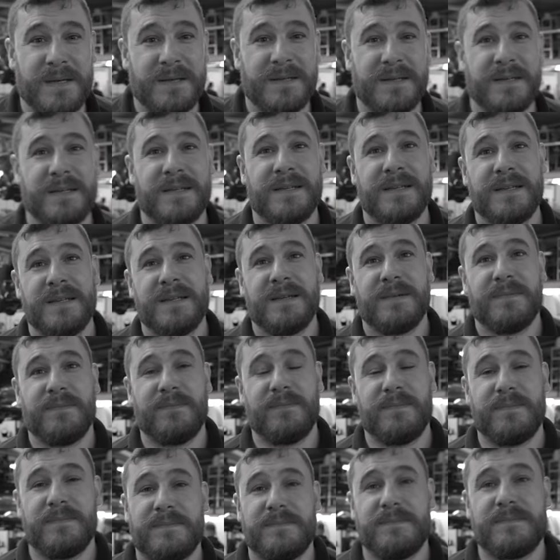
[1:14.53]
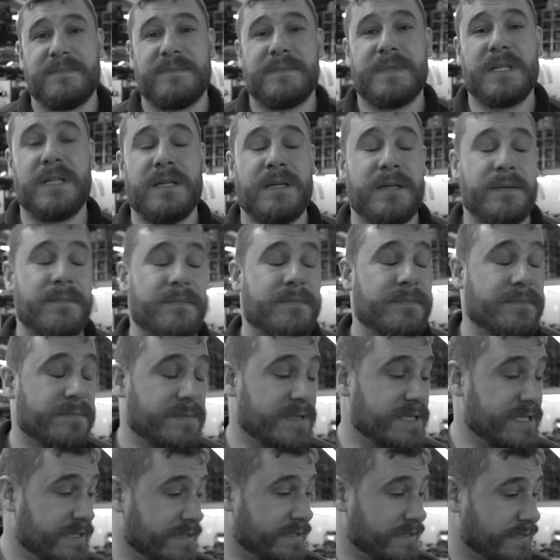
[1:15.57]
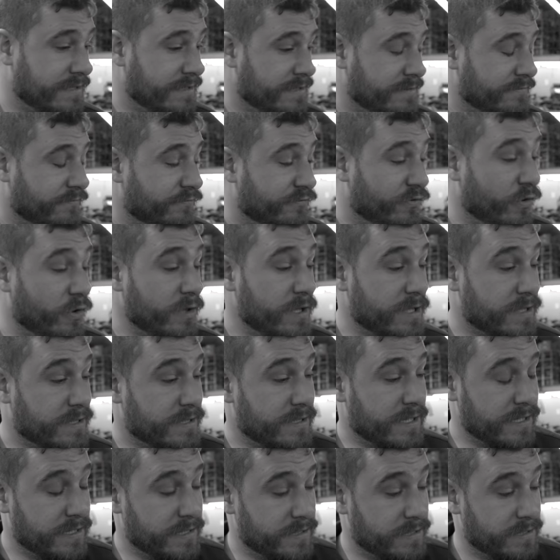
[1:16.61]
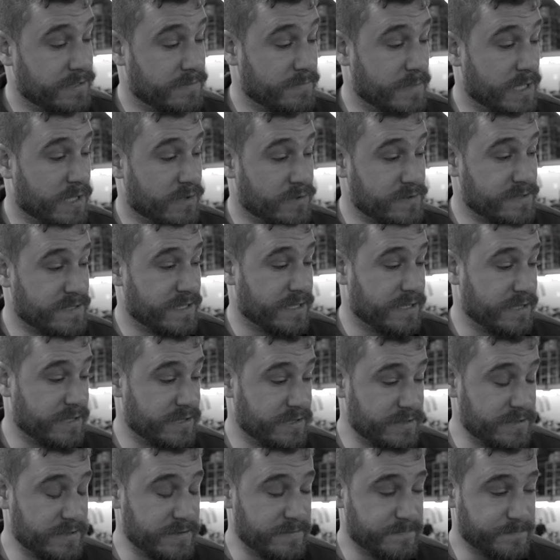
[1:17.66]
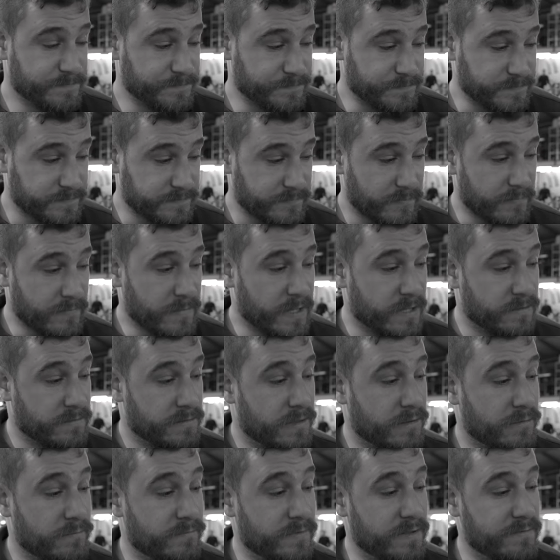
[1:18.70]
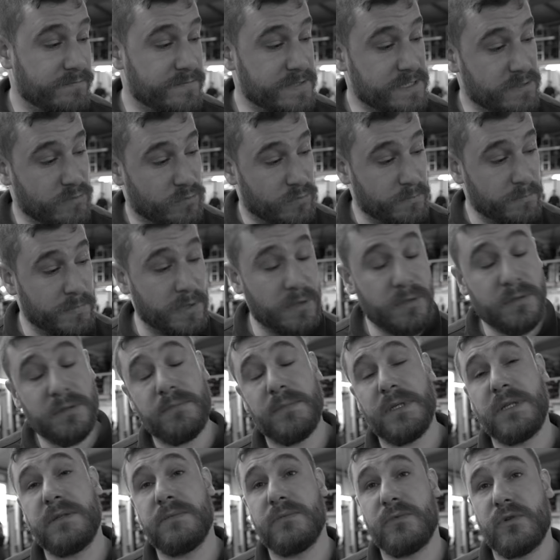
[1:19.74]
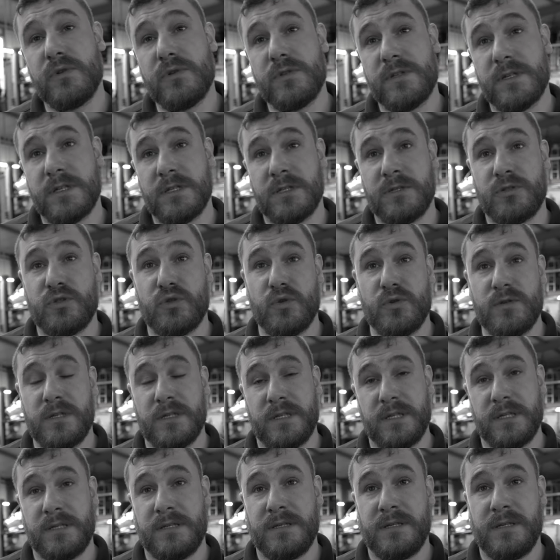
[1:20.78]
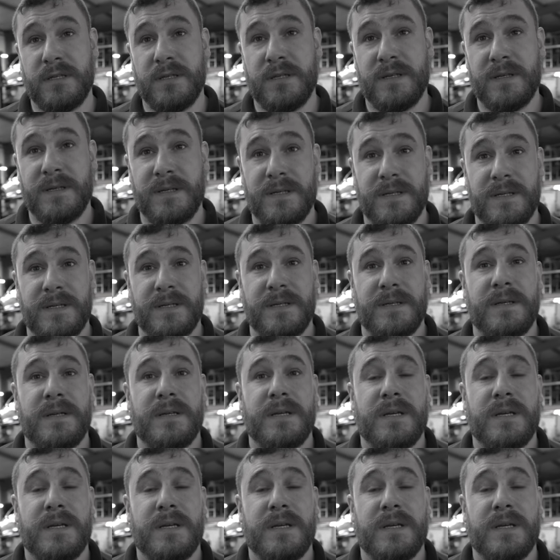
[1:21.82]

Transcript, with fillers: Genau. Warum? Ähm, sie fördert nachher nicht mehr ausreichend. Und darum werden wir sie umbauen mit einem größeren Schlüsselkit. Ja.